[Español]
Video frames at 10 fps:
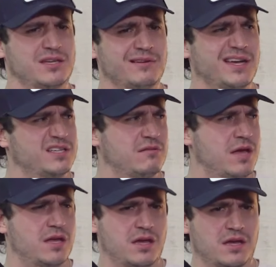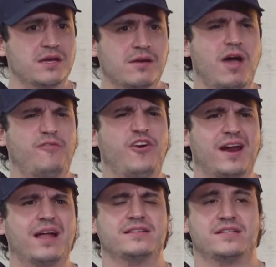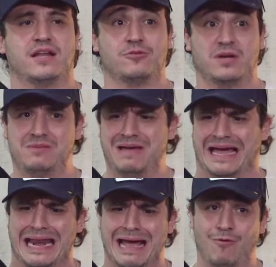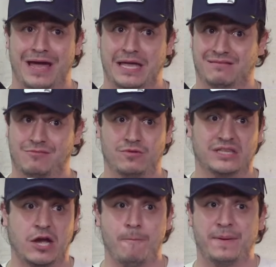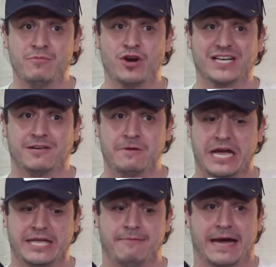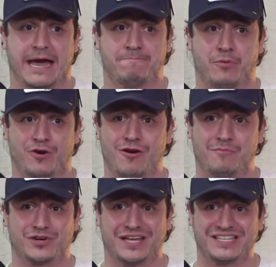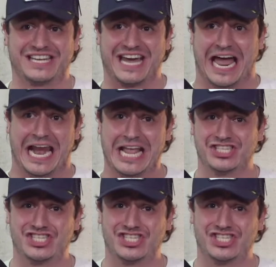No sabías, güey, hay Wi-Fi gratis en la tumba de Slim. Y jala, güey. De hecho, Tengo un, primo que se vino aquí a bajar porno porque dice que jala en